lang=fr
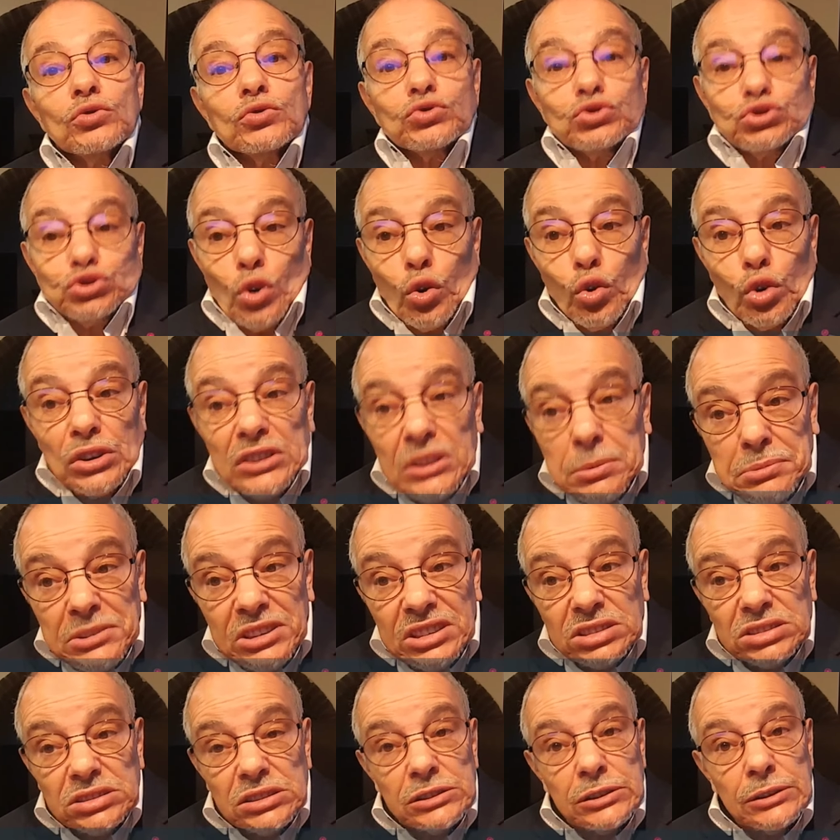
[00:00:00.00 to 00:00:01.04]
sont
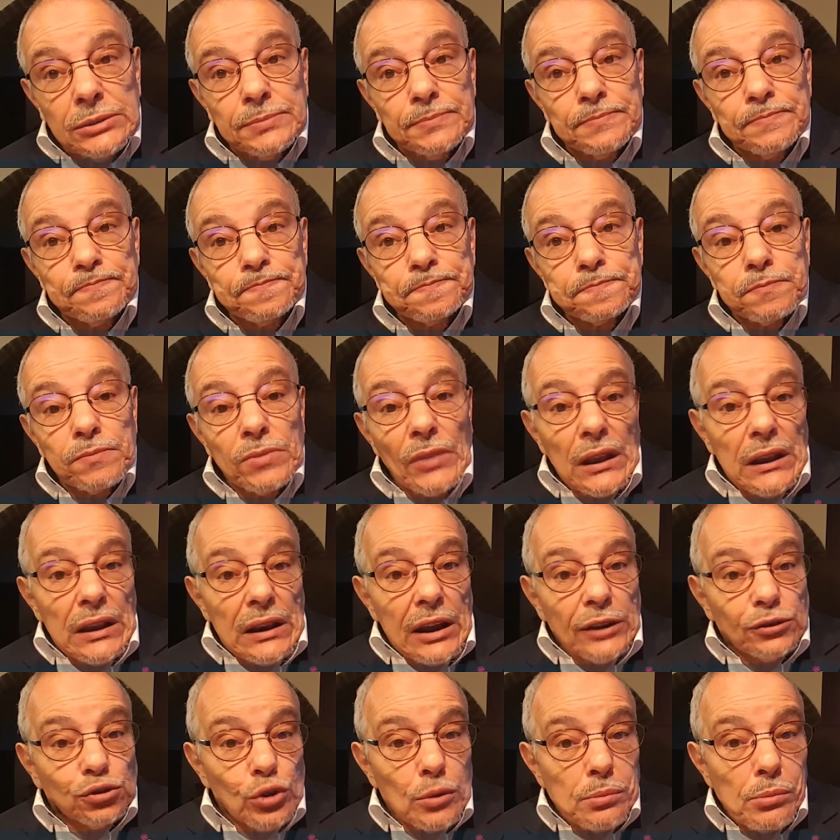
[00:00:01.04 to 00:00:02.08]
limitées et
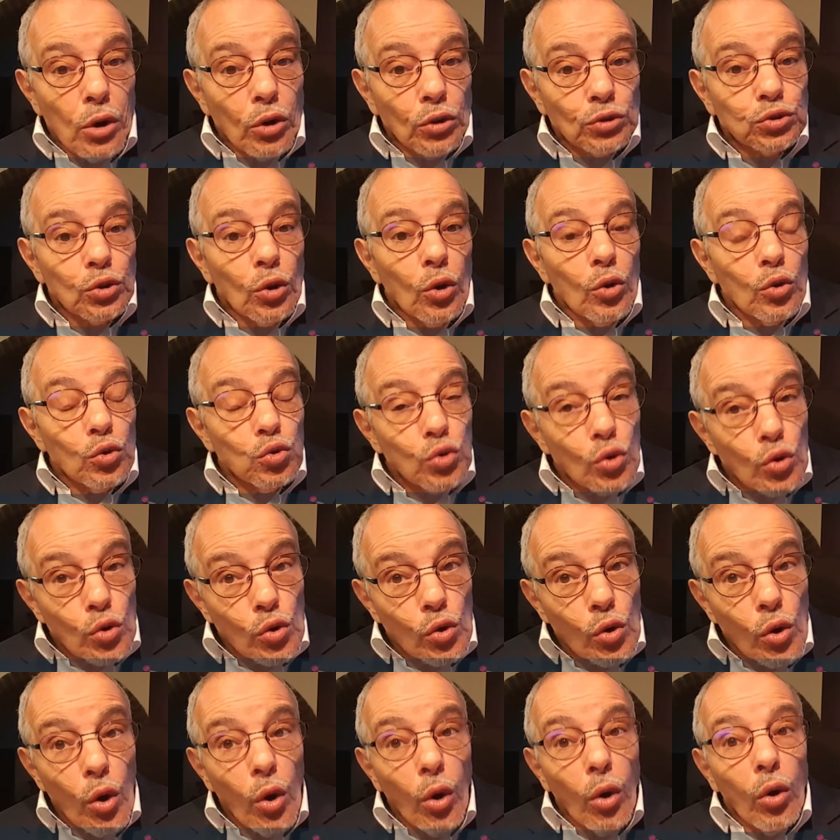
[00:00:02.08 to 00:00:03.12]
la demande en
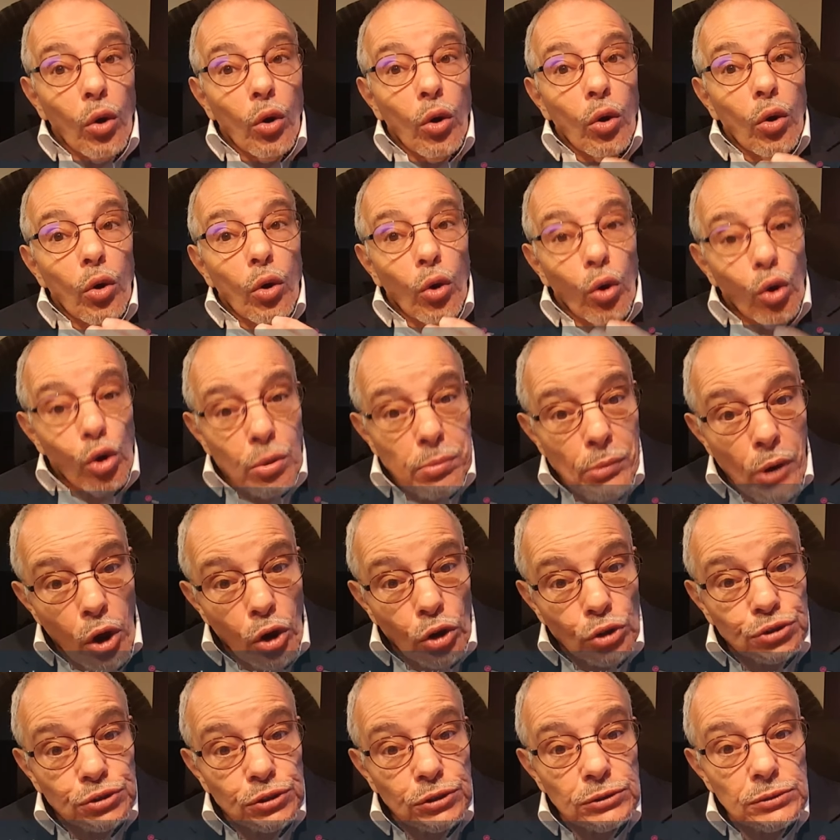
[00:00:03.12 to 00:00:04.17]
eau
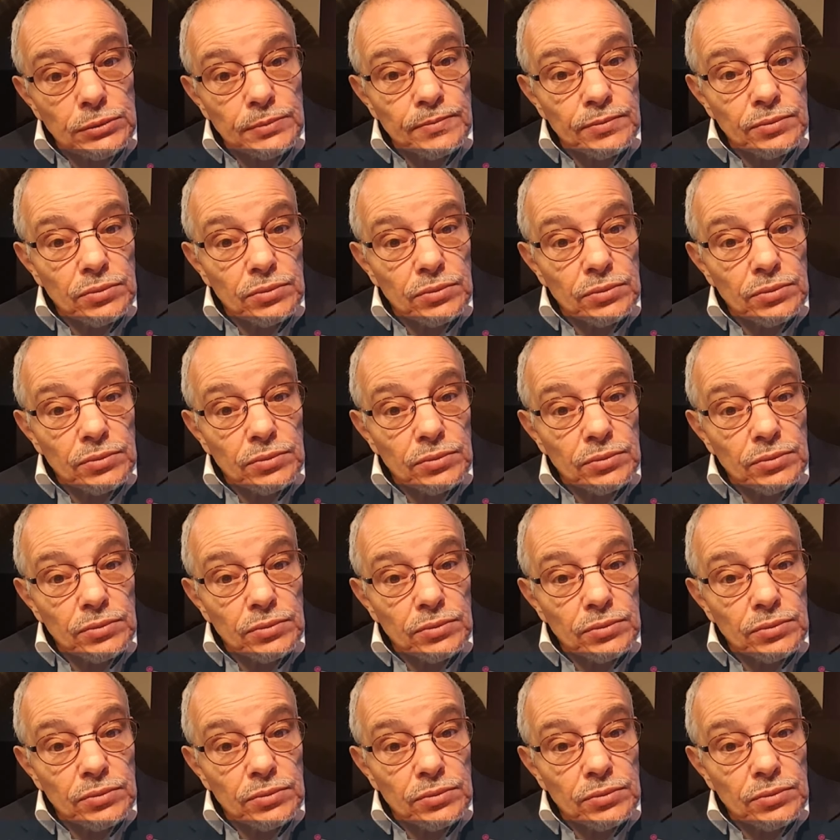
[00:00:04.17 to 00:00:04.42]
augmente.